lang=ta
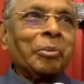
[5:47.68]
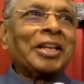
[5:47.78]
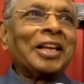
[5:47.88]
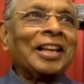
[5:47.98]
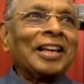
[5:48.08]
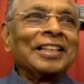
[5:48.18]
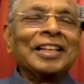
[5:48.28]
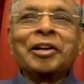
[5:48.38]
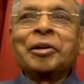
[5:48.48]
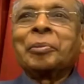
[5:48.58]
பதினாலு
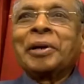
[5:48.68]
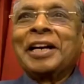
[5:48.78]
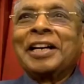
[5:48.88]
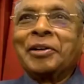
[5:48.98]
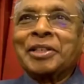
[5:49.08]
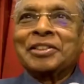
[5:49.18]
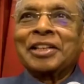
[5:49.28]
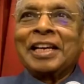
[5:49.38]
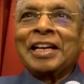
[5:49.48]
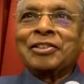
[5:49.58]
அதிகாரம் பன்னெண்டாம்
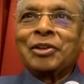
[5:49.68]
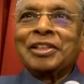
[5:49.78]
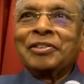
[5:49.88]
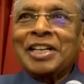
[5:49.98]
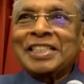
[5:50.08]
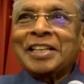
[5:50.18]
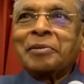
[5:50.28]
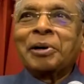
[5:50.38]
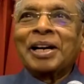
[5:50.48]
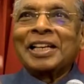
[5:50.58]
வசனம் என்ன சொல்லுதுன்னு
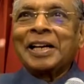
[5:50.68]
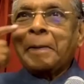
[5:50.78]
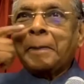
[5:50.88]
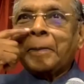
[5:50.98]
வாசிங்க பார்க்கலாம்